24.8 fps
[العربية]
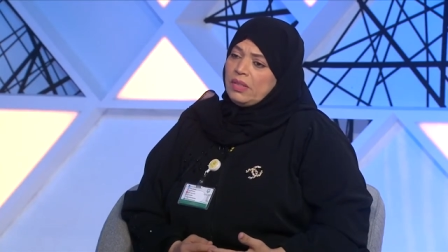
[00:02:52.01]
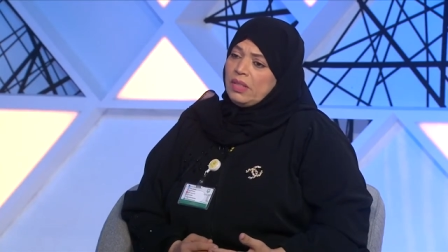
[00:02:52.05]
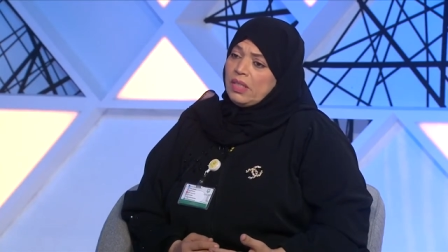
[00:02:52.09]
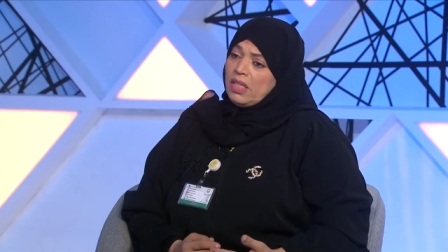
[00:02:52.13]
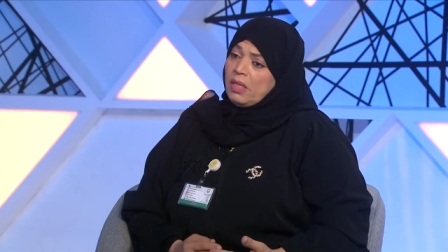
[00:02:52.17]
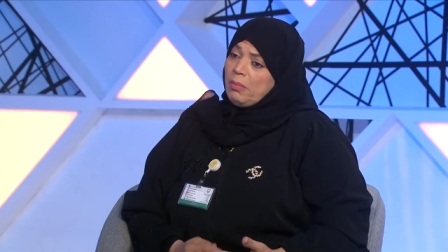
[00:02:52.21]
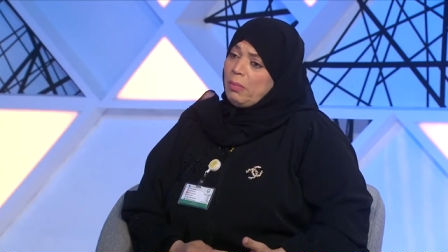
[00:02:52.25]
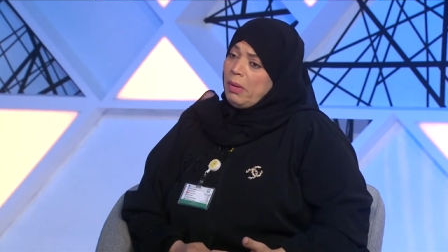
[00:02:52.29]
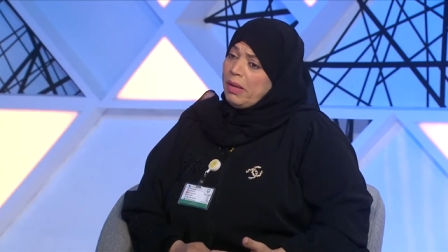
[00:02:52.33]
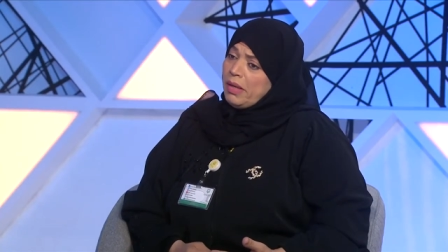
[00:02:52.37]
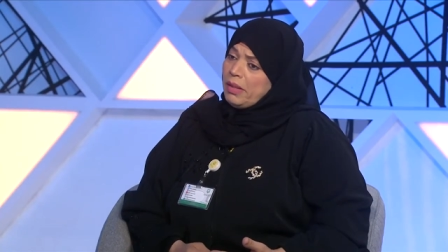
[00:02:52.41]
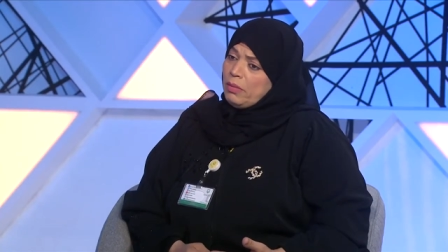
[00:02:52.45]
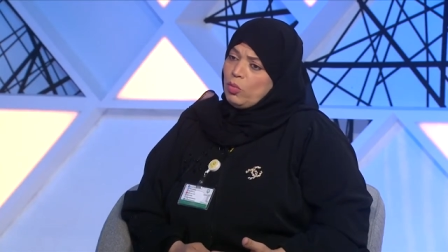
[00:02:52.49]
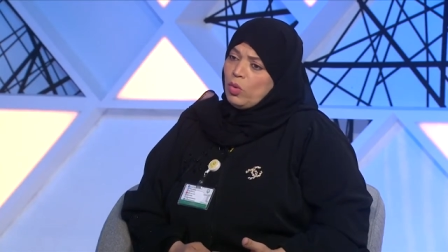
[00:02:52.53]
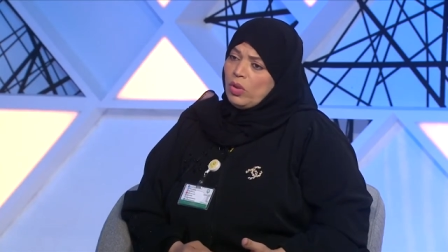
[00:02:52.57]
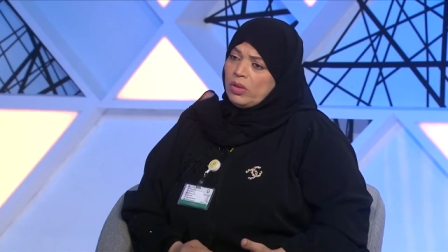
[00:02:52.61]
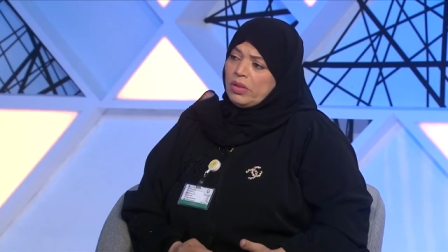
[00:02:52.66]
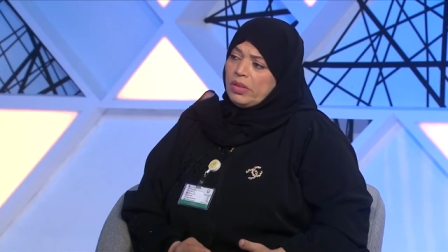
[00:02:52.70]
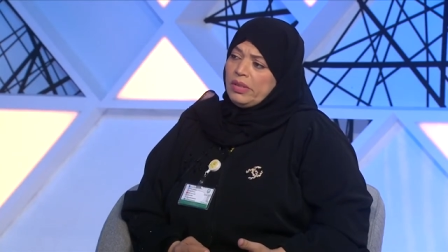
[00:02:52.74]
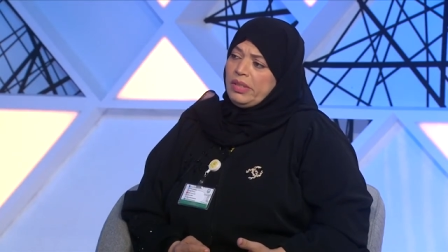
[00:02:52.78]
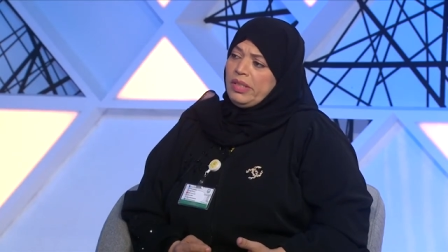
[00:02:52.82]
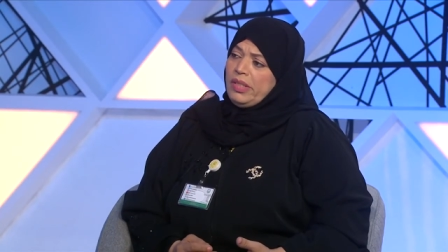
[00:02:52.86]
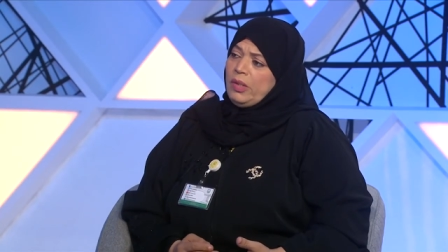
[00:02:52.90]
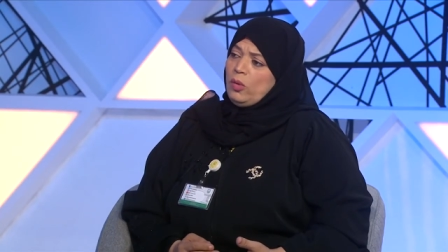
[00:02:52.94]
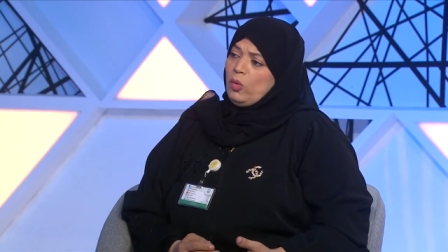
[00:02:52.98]
كبار
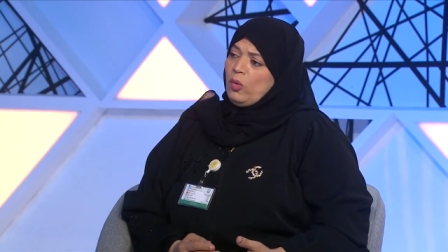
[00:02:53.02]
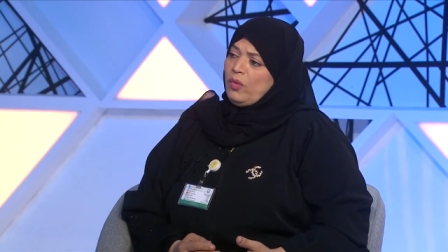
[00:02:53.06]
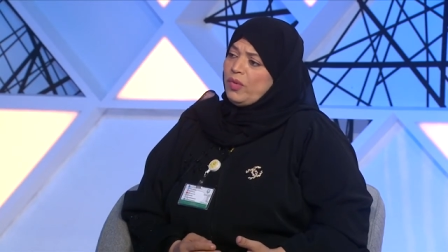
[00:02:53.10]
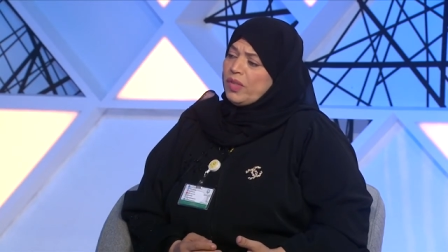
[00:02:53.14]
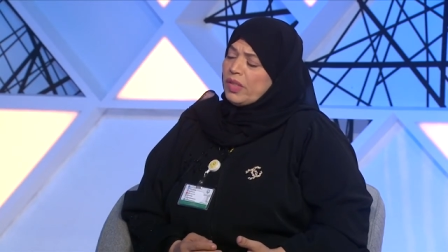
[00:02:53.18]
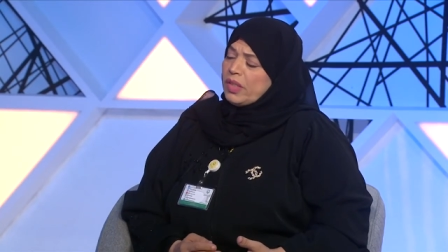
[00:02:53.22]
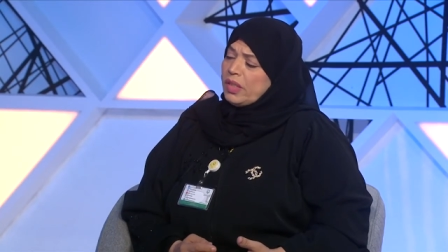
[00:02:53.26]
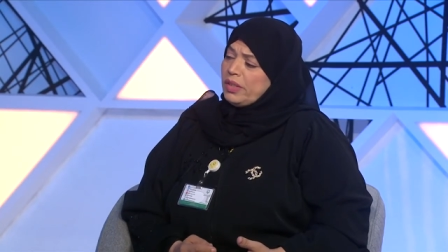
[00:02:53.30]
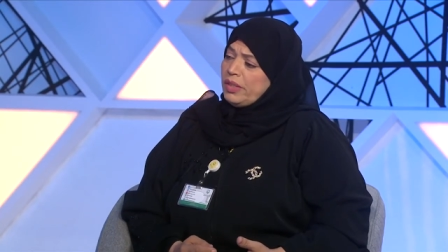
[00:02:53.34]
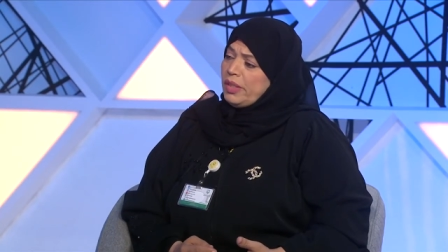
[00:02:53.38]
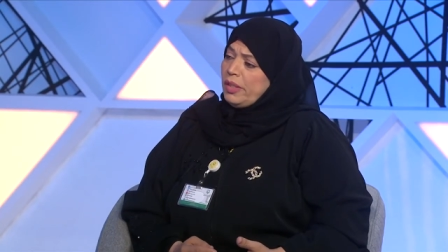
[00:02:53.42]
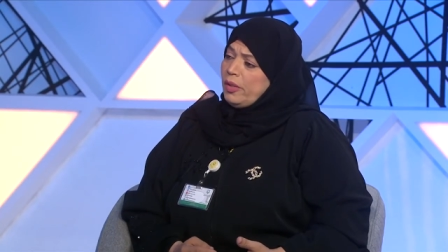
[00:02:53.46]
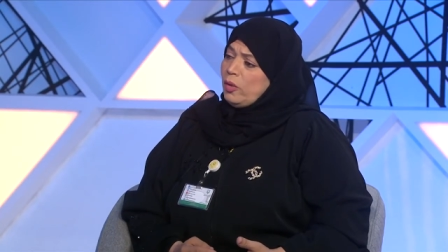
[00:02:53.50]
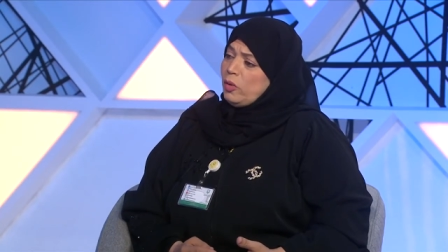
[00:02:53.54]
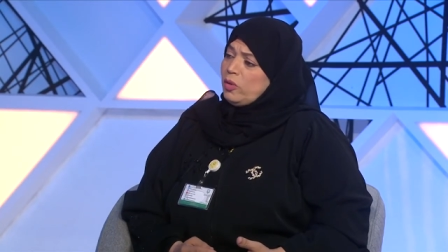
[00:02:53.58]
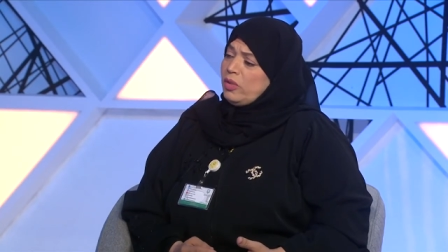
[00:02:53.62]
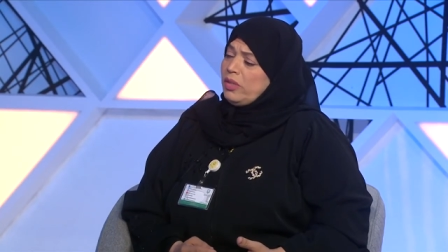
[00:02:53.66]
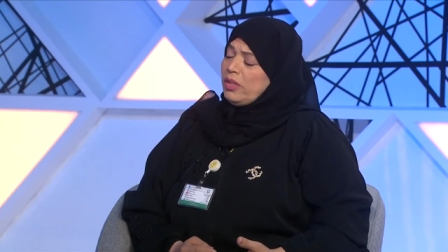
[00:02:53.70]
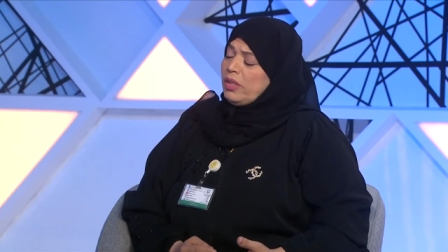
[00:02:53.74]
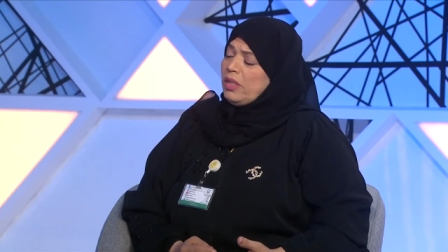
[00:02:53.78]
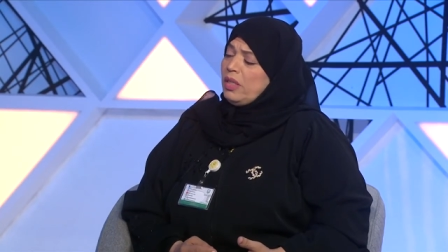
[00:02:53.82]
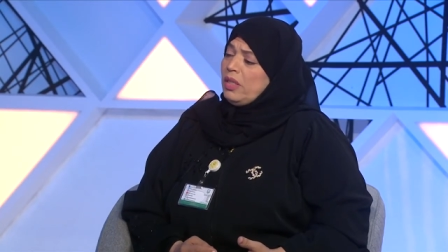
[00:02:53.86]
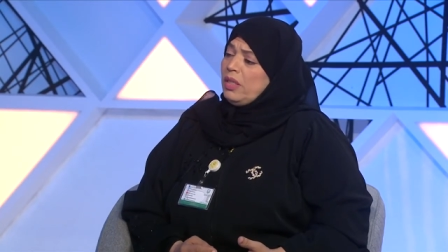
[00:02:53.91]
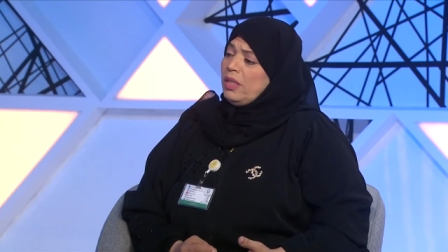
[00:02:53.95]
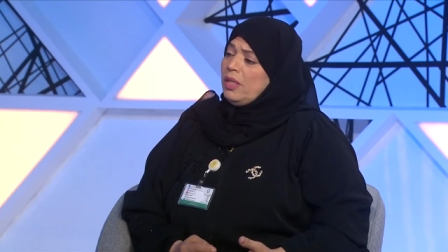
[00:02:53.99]
المواطنين وفرقة
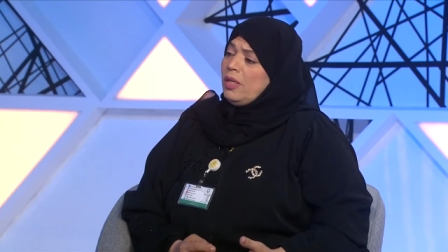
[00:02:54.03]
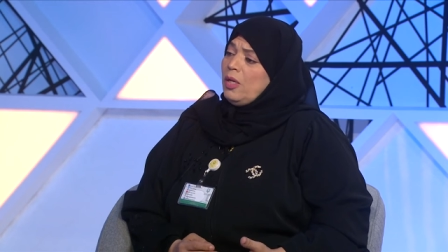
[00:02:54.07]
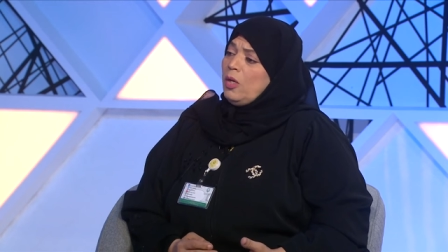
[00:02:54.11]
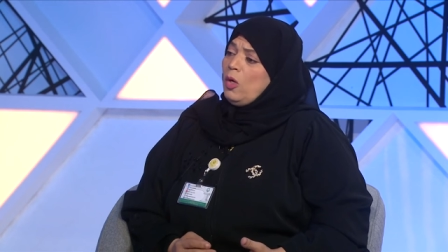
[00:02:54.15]
الأسرة